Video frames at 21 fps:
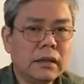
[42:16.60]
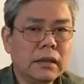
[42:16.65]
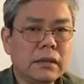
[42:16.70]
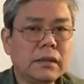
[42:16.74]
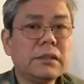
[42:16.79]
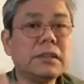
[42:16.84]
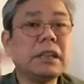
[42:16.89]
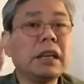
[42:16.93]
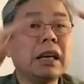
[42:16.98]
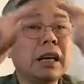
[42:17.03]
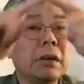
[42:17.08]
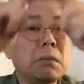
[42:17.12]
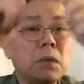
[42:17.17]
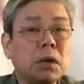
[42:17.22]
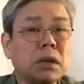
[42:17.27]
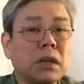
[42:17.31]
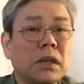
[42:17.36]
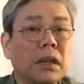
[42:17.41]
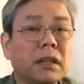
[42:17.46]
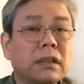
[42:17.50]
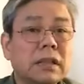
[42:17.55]
nó chỉ là
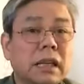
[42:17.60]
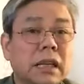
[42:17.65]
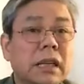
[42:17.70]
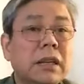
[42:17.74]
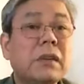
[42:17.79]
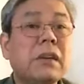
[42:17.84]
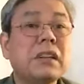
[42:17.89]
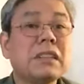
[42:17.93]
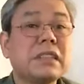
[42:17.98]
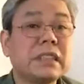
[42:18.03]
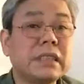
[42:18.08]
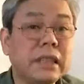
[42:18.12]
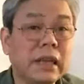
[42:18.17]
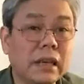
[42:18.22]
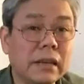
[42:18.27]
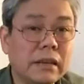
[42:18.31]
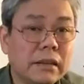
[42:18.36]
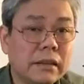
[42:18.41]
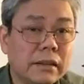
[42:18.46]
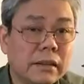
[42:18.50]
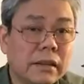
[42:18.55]
một tờ giấy gọi là
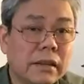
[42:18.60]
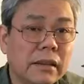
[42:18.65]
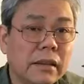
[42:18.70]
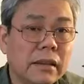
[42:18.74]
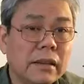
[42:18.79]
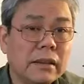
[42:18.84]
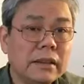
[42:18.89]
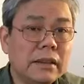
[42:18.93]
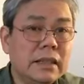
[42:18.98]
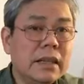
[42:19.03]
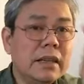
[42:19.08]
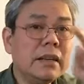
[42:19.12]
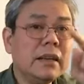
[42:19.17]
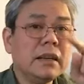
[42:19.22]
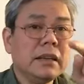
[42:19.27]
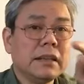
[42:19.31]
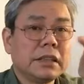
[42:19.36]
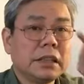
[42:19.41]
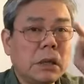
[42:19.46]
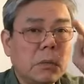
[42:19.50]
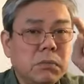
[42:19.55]
diện thôi nhưng
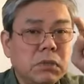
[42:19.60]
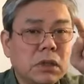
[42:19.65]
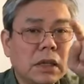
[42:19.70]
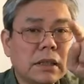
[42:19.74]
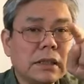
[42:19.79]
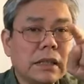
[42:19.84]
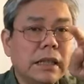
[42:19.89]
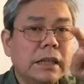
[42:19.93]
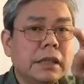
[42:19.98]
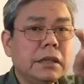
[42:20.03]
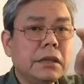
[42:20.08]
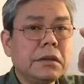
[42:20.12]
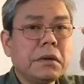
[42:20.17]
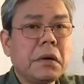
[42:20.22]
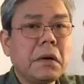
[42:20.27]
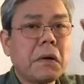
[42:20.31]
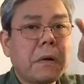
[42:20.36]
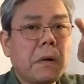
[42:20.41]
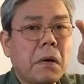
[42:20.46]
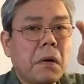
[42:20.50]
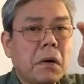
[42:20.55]
trong tờ giấy đó nó
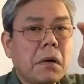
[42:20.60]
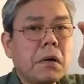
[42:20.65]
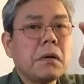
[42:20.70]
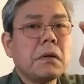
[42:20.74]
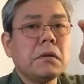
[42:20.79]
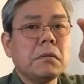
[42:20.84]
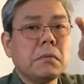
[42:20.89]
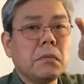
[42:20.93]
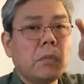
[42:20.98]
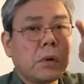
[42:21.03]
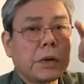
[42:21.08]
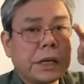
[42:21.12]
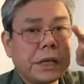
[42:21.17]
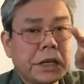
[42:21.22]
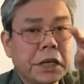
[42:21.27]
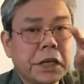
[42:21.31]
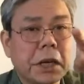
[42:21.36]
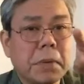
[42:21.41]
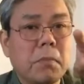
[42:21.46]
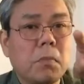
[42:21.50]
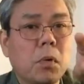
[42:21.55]
có một cái
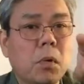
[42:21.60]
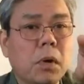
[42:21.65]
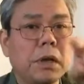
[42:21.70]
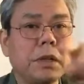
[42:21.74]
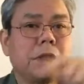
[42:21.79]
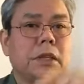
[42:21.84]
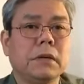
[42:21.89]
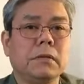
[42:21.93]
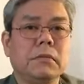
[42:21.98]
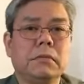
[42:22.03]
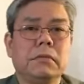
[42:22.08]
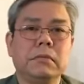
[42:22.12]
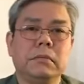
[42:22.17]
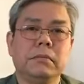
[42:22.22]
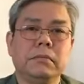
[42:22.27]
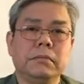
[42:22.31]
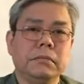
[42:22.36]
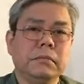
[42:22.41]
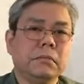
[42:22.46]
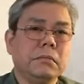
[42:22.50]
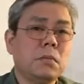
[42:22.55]
điểm quan trọng
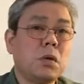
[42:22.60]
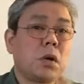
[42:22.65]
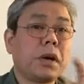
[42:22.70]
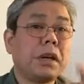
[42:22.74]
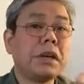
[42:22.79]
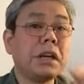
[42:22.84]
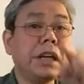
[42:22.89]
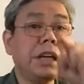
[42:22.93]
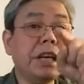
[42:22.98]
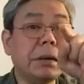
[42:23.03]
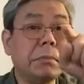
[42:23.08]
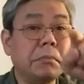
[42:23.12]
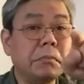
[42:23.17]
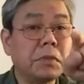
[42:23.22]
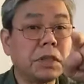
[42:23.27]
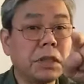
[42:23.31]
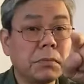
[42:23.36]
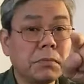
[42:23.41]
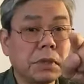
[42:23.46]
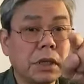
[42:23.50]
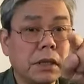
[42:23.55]
một cái điểm
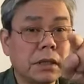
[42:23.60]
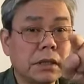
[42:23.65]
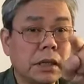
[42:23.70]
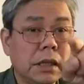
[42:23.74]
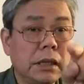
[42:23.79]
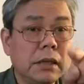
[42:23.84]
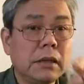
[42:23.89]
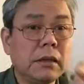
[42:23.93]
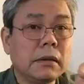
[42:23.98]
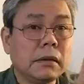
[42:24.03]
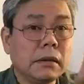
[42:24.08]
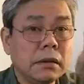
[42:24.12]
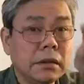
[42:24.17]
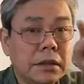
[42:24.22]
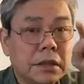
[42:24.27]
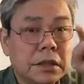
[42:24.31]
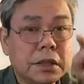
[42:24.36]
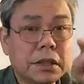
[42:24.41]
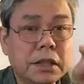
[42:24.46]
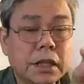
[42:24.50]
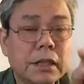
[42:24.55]
trong tờ giấy đó
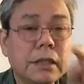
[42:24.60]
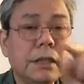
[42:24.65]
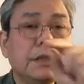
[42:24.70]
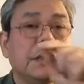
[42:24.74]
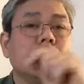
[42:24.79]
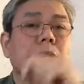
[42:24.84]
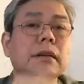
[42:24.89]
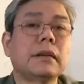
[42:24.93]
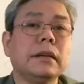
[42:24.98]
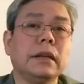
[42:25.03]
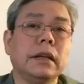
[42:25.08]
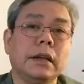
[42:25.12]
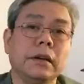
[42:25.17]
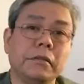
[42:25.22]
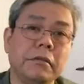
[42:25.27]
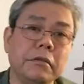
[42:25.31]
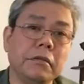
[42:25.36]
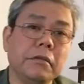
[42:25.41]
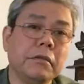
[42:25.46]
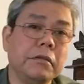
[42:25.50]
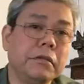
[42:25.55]
chính là
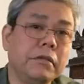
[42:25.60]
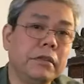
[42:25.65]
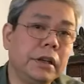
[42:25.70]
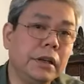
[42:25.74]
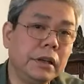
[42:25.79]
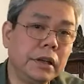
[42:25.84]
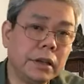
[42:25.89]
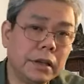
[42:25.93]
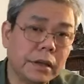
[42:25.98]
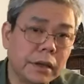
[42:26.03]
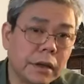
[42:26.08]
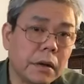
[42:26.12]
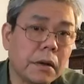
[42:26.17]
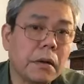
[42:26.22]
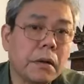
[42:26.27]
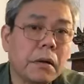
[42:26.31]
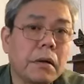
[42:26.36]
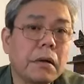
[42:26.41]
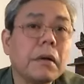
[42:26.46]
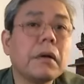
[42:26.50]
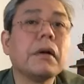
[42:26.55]
vấn đề
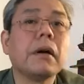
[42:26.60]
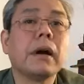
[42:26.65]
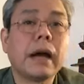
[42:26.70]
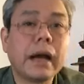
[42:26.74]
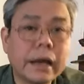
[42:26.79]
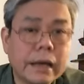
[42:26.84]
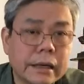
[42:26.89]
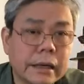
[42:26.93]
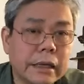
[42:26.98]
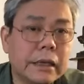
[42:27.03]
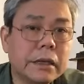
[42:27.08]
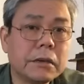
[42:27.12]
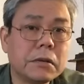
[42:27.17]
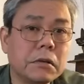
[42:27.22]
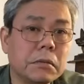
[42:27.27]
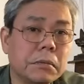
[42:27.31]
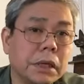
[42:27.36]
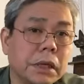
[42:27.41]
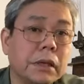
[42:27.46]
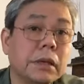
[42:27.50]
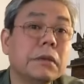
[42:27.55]
an ninh
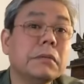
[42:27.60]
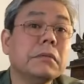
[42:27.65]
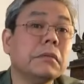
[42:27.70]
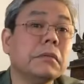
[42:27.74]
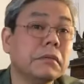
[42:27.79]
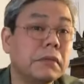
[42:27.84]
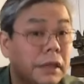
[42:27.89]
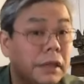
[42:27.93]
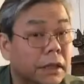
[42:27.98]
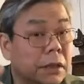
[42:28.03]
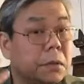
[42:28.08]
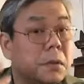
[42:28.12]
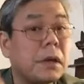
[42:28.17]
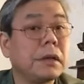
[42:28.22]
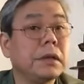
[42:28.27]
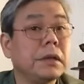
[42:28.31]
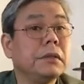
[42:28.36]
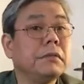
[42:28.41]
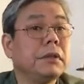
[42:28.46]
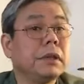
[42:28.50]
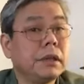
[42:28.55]
của biển đông và liên
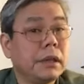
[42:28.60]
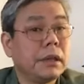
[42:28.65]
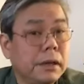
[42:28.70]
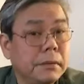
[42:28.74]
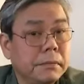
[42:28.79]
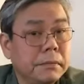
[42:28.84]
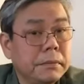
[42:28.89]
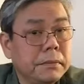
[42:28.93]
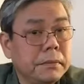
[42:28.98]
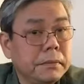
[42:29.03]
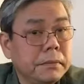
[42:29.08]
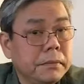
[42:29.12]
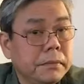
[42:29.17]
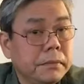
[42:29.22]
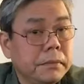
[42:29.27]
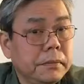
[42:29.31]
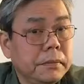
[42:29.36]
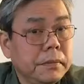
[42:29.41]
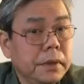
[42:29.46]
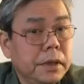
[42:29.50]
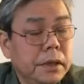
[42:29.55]
quan đến việt nam
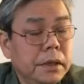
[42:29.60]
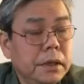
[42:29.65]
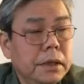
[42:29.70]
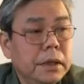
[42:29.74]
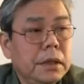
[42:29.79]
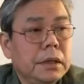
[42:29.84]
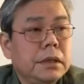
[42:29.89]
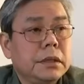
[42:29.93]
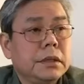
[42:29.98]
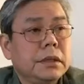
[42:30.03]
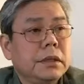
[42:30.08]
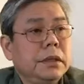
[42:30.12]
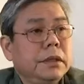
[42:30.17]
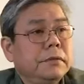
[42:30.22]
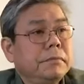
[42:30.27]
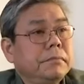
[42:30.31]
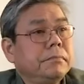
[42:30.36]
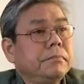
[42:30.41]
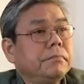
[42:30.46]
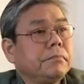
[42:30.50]
cho nên